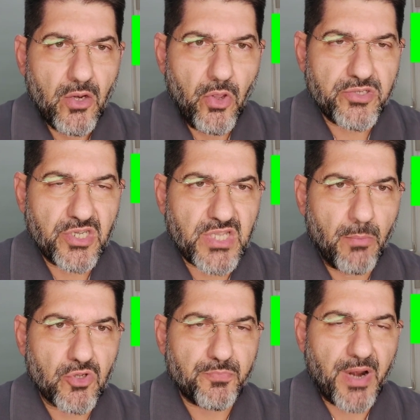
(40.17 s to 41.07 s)
Nós
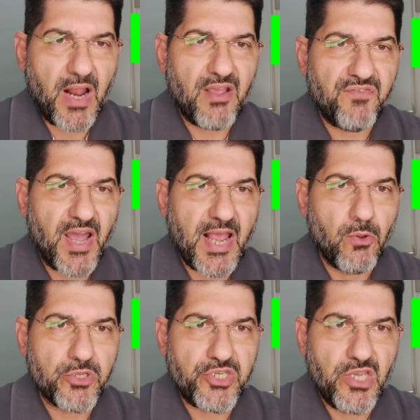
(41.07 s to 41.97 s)
estamos para levar a
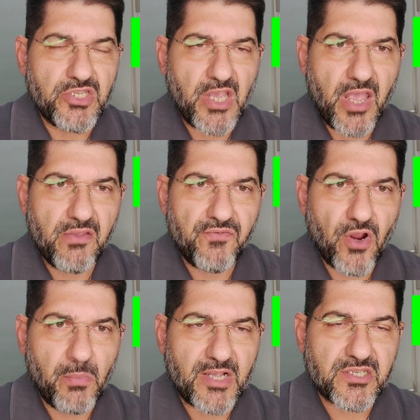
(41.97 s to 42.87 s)
notícia e a
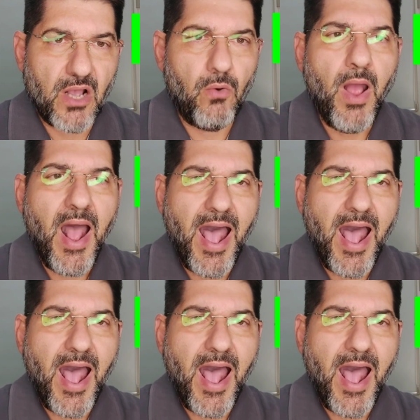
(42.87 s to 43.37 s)
informação